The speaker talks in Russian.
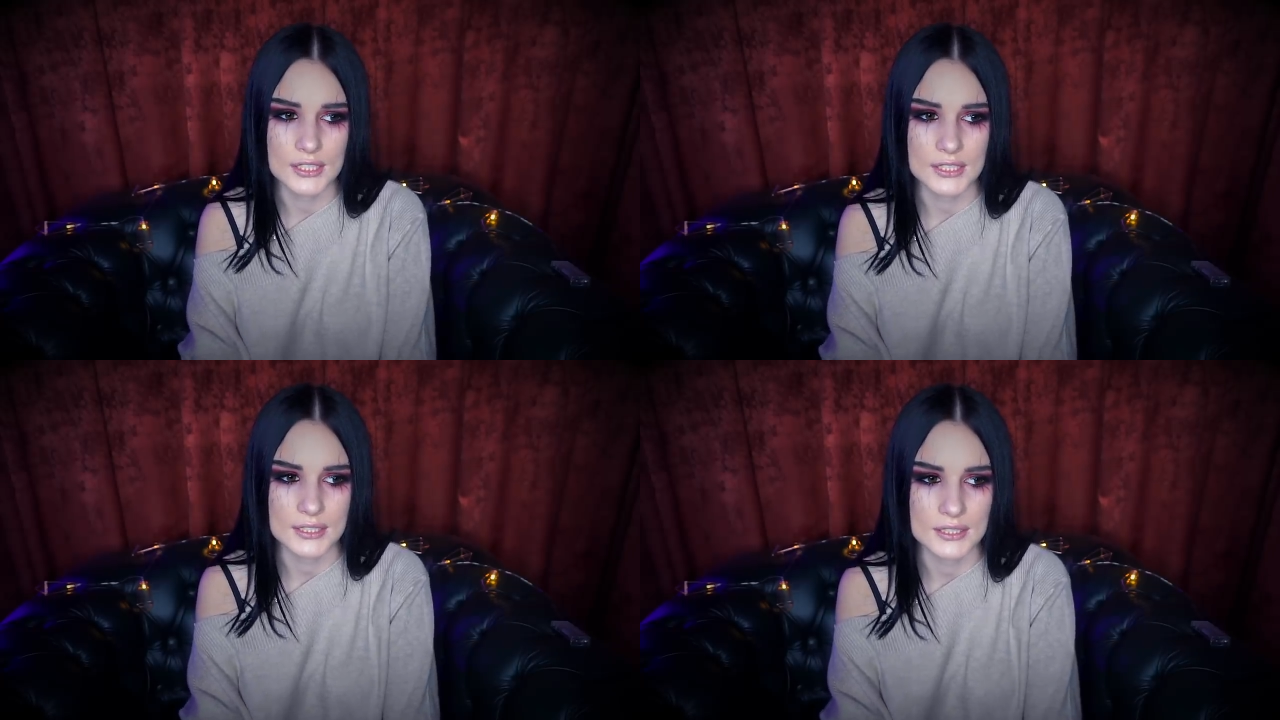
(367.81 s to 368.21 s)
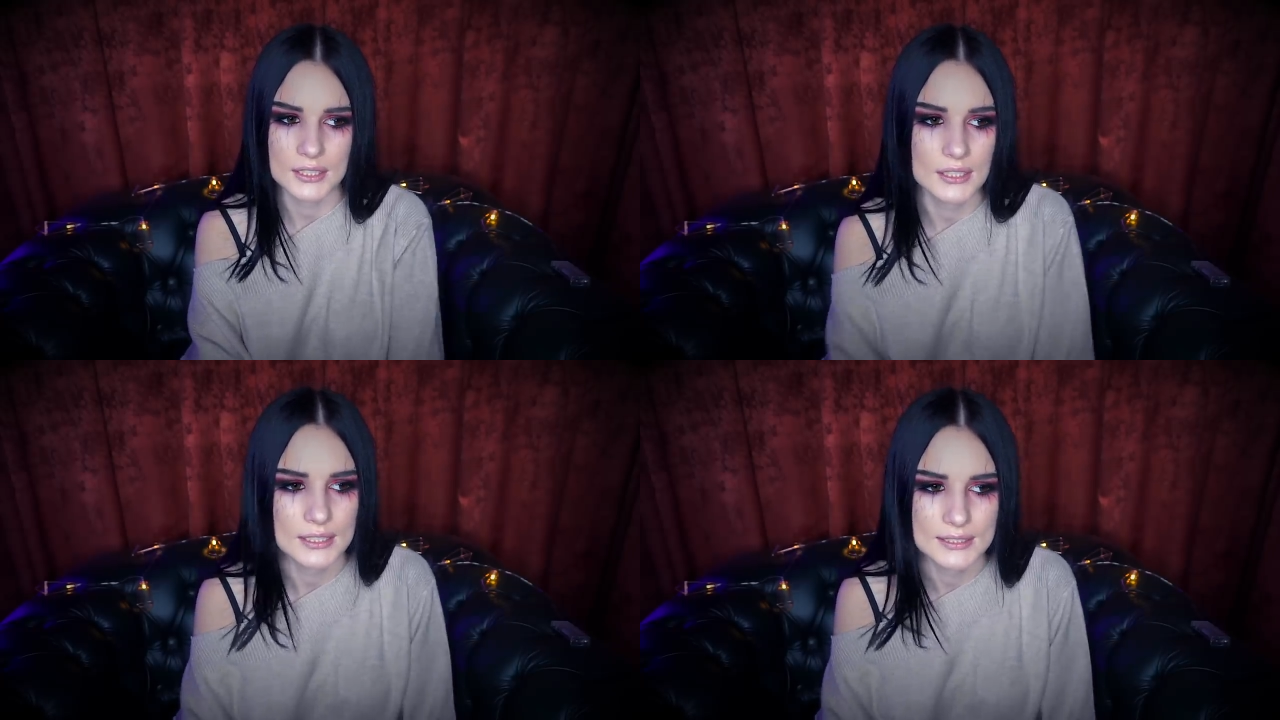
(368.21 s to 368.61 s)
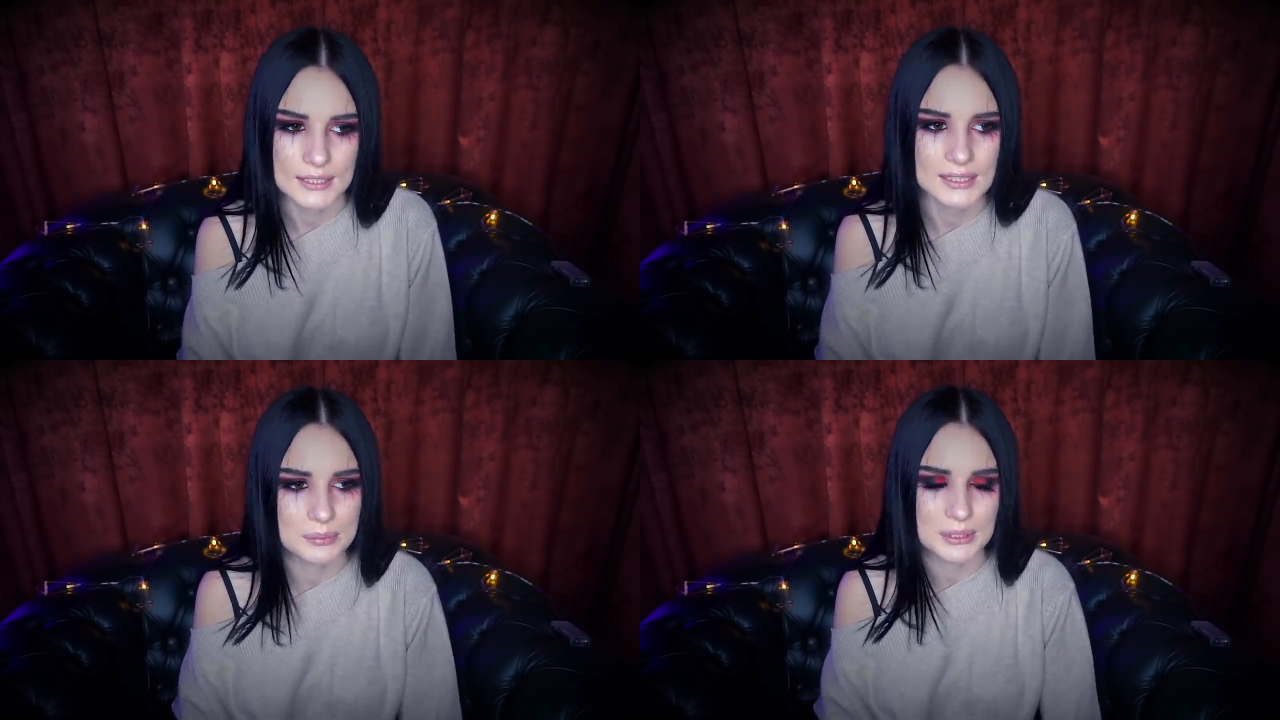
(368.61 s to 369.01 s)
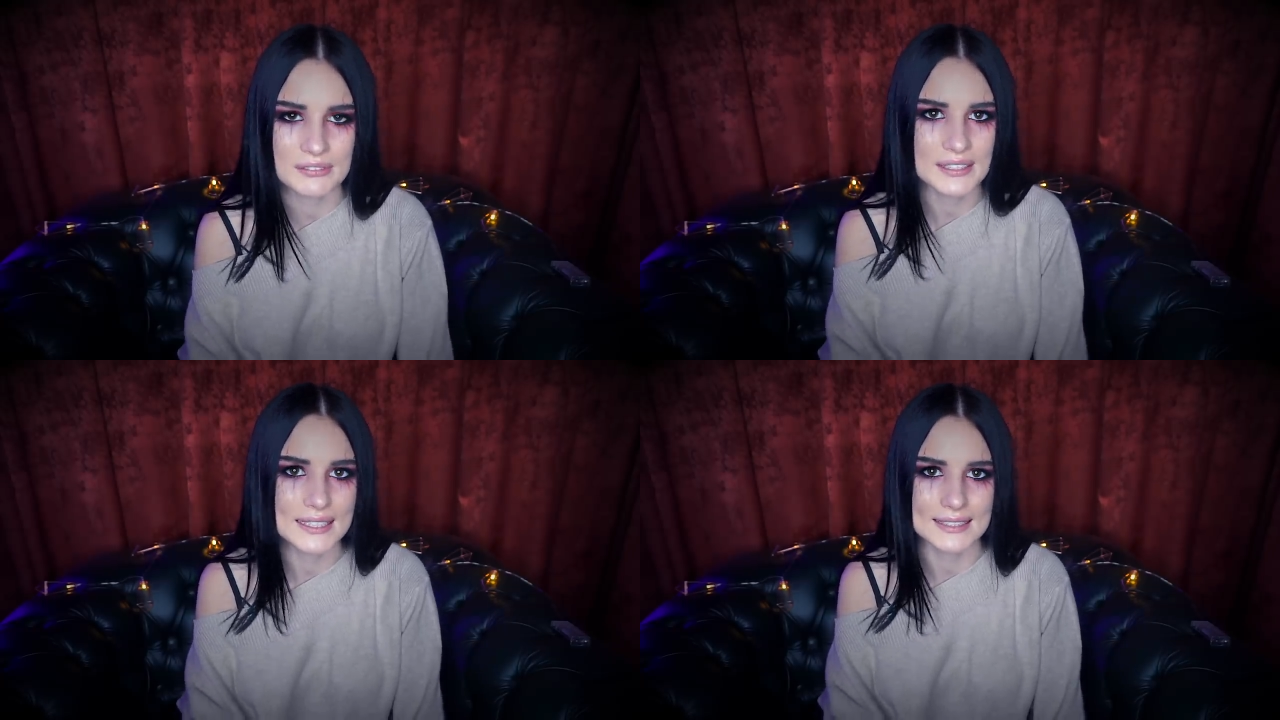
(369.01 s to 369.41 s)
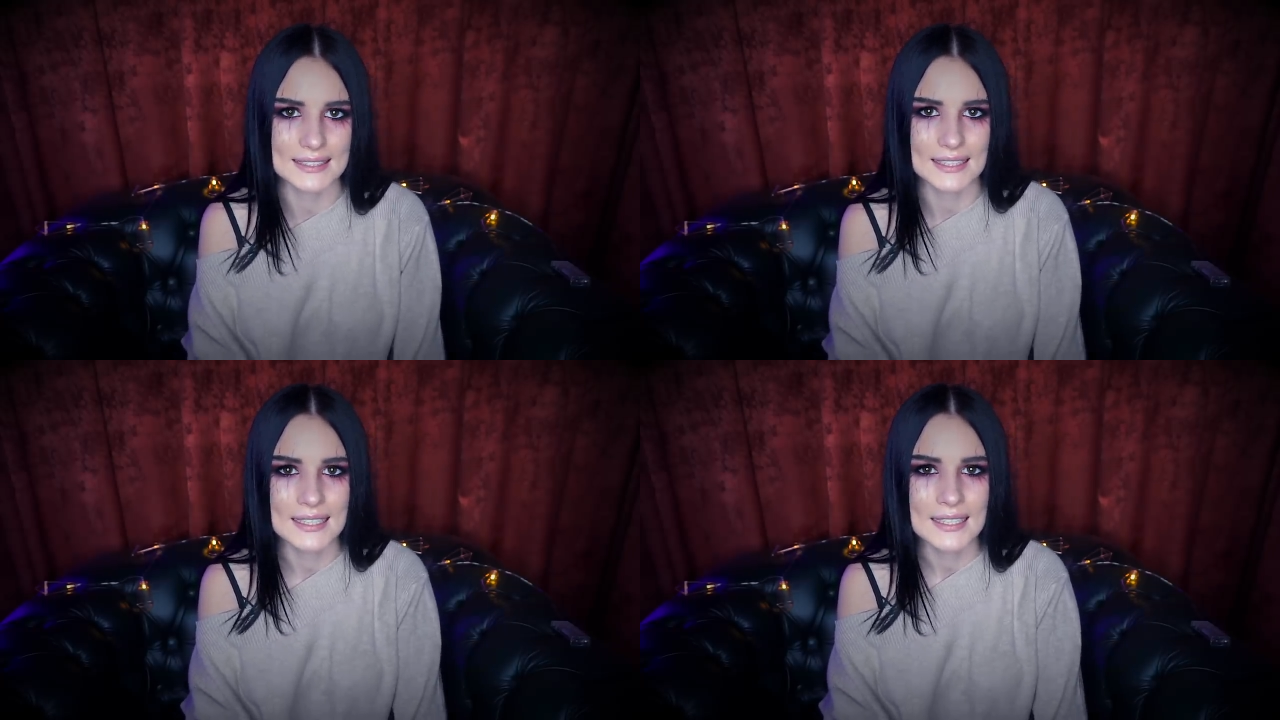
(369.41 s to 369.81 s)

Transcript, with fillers: они не хотят, типа, двигаться.